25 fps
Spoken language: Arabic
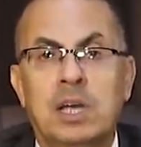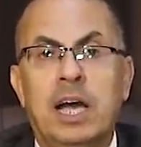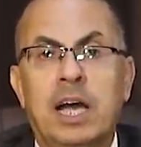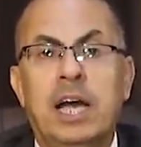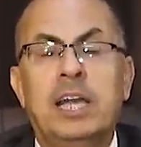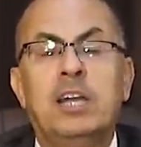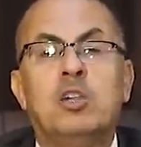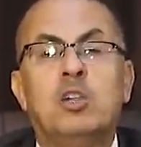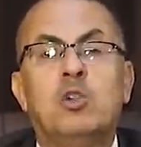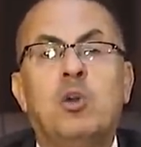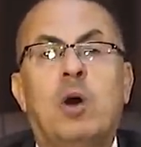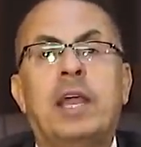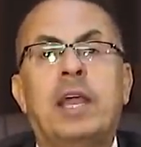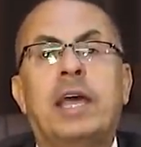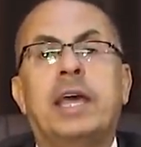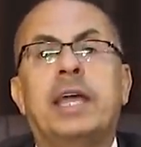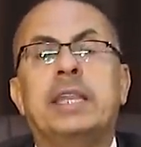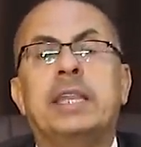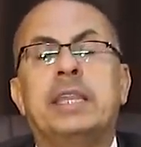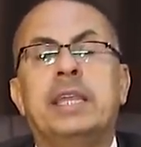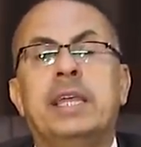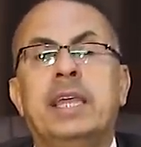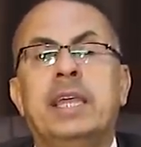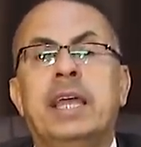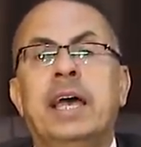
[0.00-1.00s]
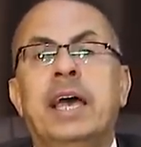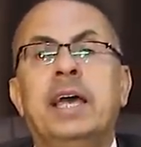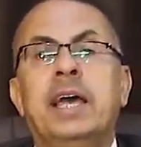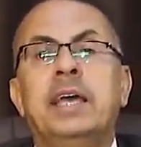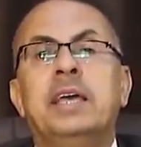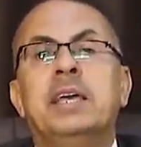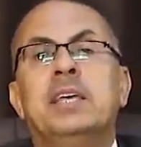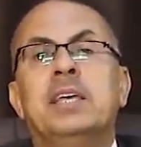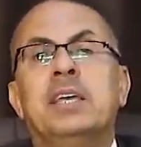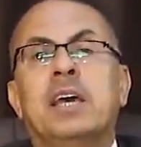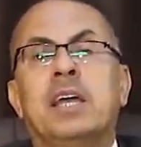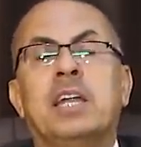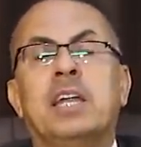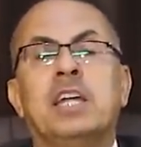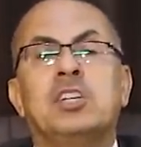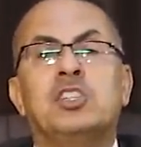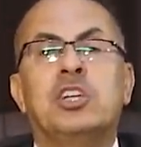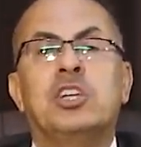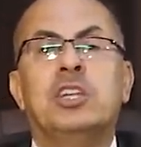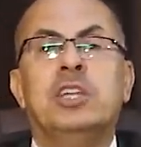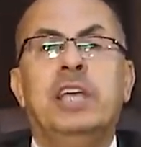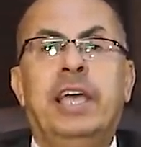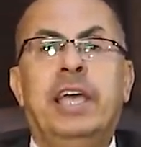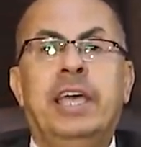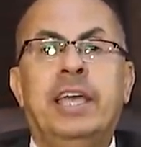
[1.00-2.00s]
قالت له على خيره الله يلا
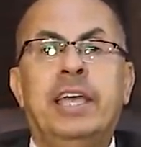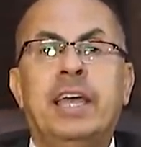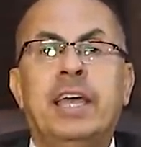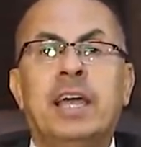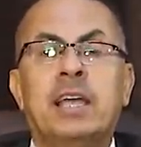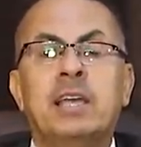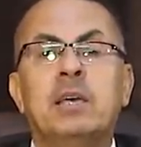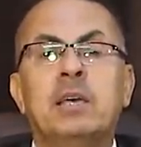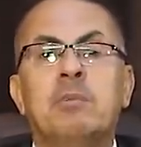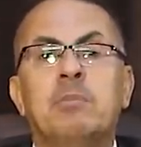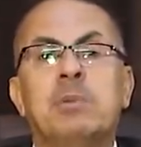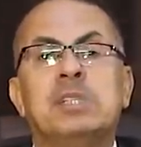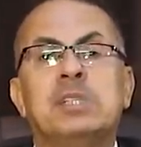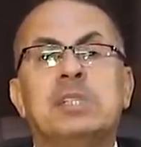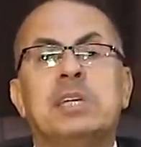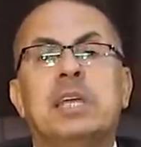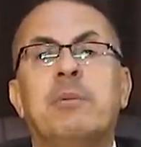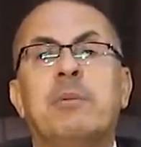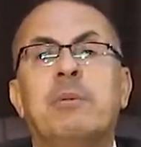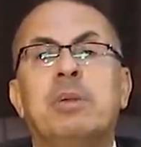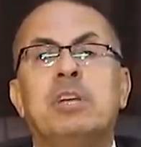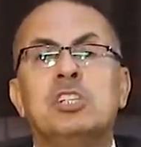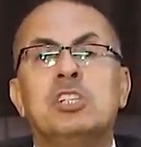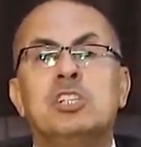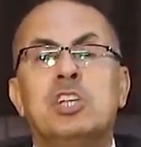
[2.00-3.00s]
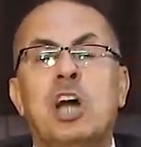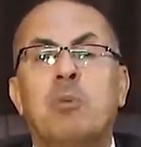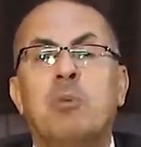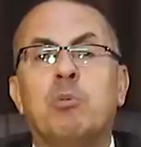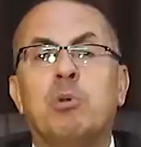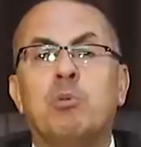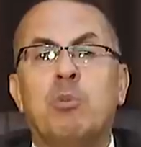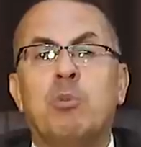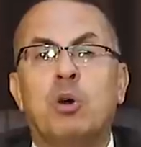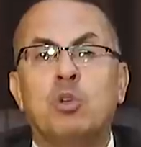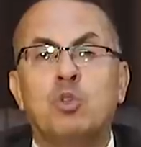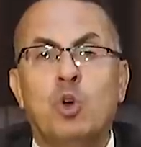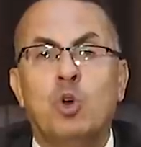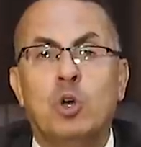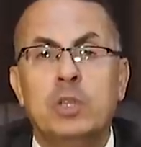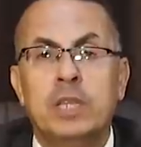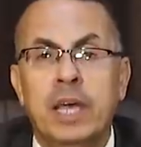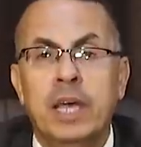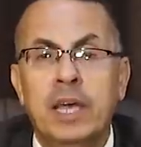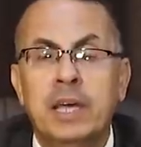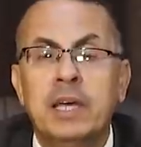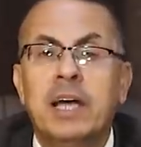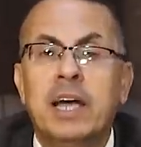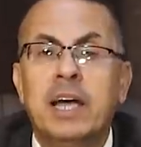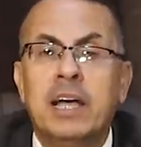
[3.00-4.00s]
شد حيلك بس انا ماليش دعوه بالموضوع
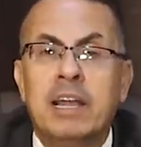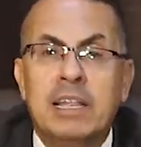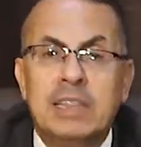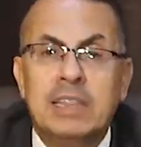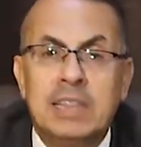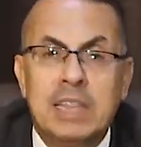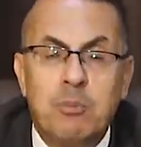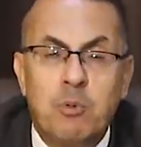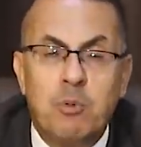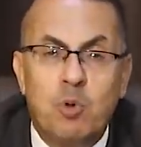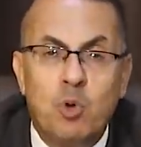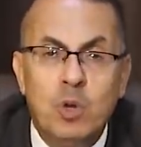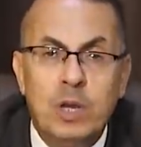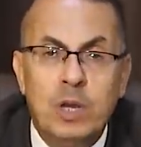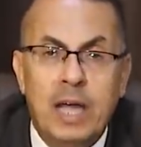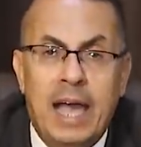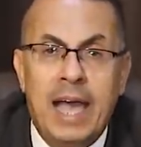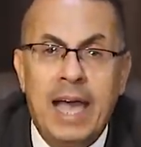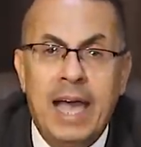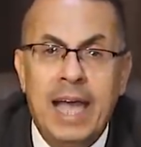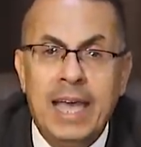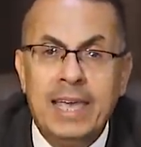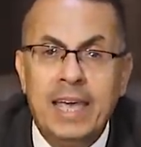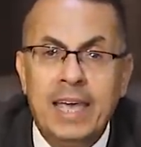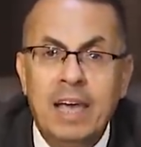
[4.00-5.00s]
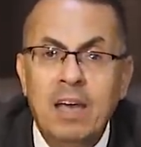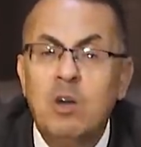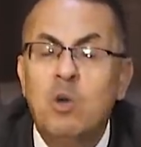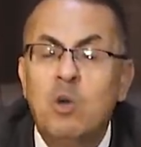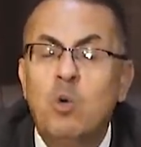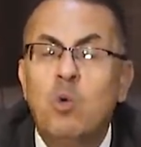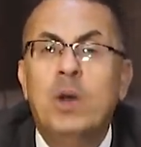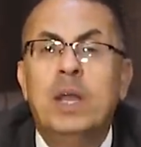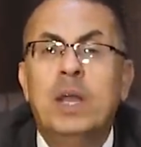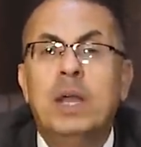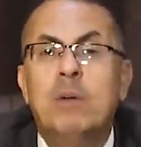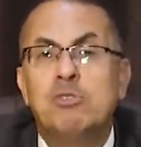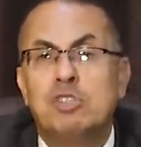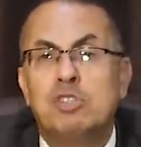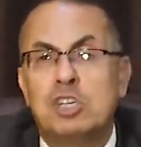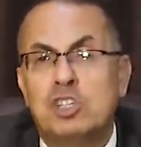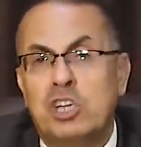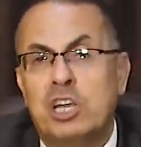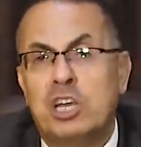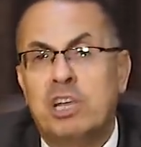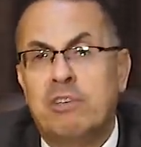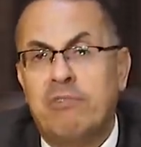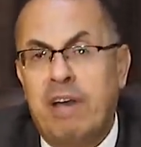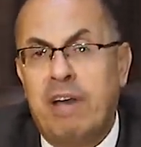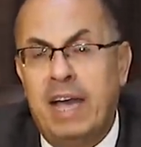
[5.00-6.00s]
ده رتب كل حاجه وانا مش
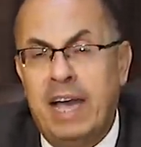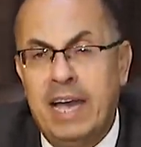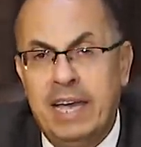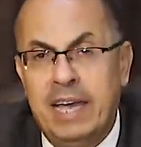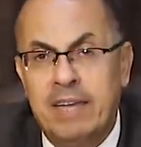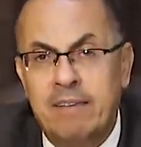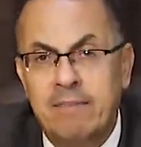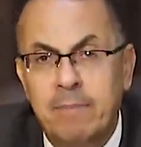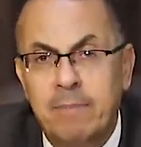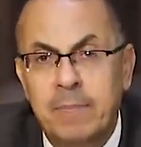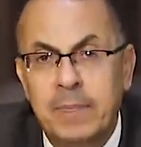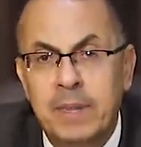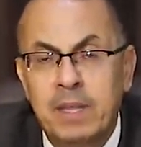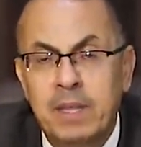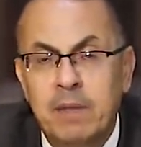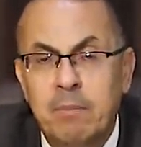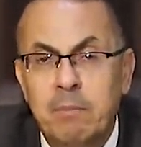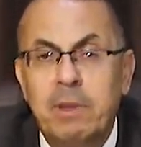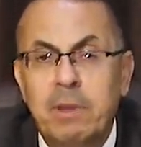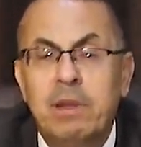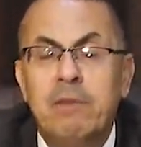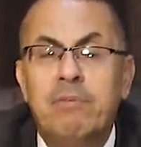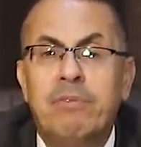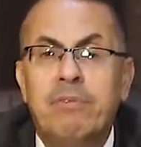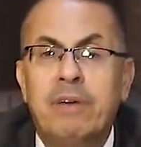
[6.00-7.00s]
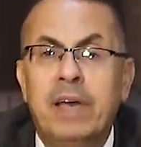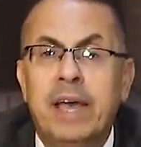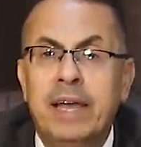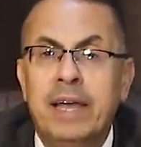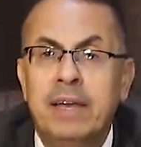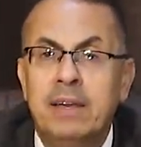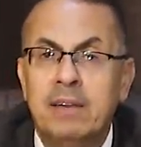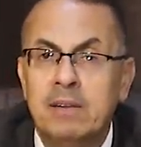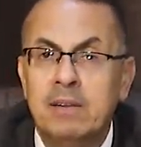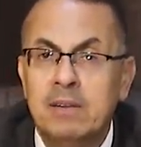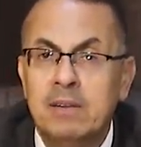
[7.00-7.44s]
هشارك في حاجه بالفعل